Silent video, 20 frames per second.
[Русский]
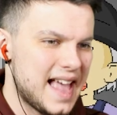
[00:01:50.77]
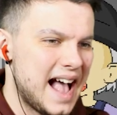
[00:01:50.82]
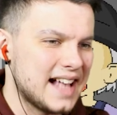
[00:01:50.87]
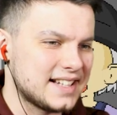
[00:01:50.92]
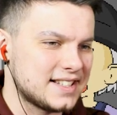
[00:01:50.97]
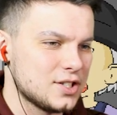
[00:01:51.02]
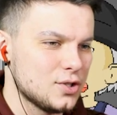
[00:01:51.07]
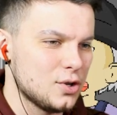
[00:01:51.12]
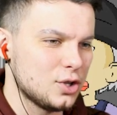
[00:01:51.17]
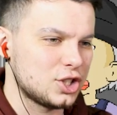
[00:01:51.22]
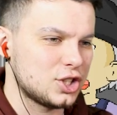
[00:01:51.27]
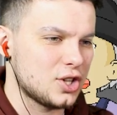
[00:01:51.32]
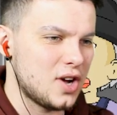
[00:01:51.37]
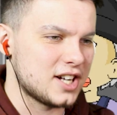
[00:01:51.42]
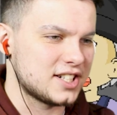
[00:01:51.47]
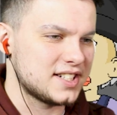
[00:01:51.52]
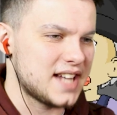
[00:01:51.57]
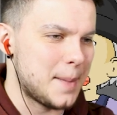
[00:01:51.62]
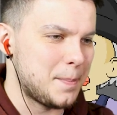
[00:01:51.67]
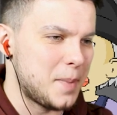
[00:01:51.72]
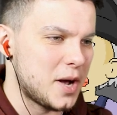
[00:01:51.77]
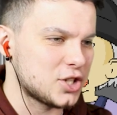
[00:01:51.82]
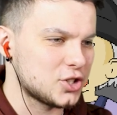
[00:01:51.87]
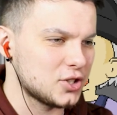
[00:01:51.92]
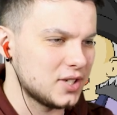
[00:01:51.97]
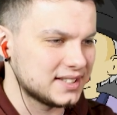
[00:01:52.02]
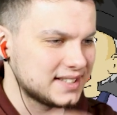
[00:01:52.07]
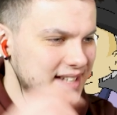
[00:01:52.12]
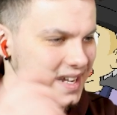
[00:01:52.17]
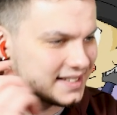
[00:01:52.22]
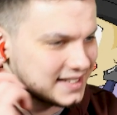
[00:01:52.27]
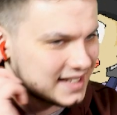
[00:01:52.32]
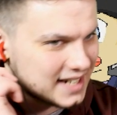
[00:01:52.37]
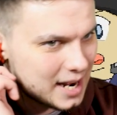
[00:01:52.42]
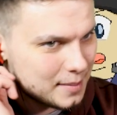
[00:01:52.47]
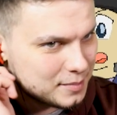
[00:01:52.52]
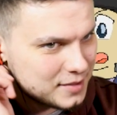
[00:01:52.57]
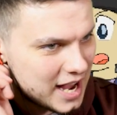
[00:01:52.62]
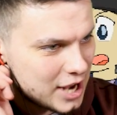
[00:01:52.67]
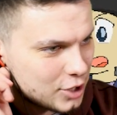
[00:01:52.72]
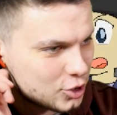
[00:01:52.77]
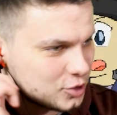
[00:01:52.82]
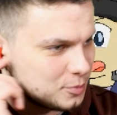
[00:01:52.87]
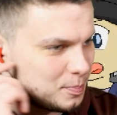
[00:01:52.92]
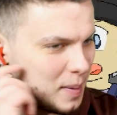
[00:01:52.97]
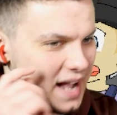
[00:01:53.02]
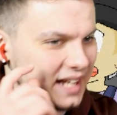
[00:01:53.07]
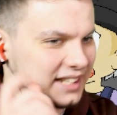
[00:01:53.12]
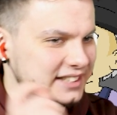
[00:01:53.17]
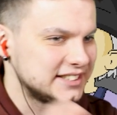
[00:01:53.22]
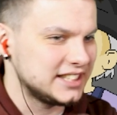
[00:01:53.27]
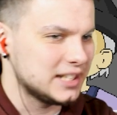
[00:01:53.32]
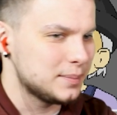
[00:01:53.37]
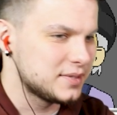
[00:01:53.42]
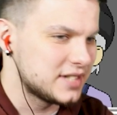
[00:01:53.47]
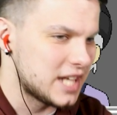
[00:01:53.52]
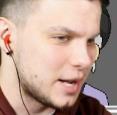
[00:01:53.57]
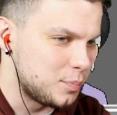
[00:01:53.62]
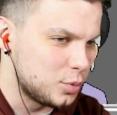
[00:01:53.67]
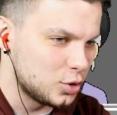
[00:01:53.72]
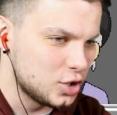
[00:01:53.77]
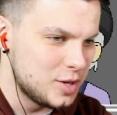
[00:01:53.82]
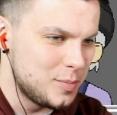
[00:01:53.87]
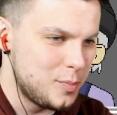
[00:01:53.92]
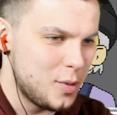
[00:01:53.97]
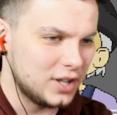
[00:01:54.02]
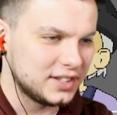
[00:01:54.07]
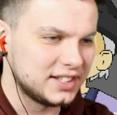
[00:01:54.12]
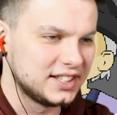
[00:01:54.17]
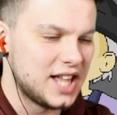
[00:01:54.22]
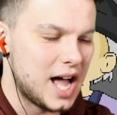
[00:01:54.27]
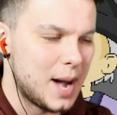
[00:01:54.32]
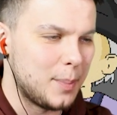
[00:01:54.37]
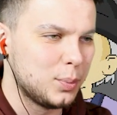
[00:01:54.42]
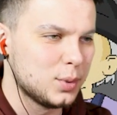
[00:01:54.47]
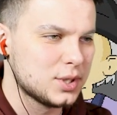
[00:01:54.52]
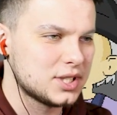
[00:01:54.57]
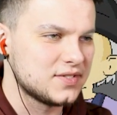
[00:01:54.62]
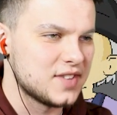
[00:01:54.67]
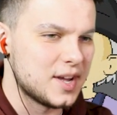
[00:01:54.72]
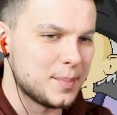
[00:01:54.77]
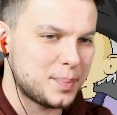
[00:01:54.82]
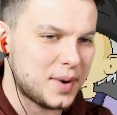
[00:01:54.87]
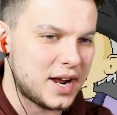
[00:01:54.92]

Ясно, ну что ж, я пошел искать скромняш, спасибо за пулемет, да, пуция,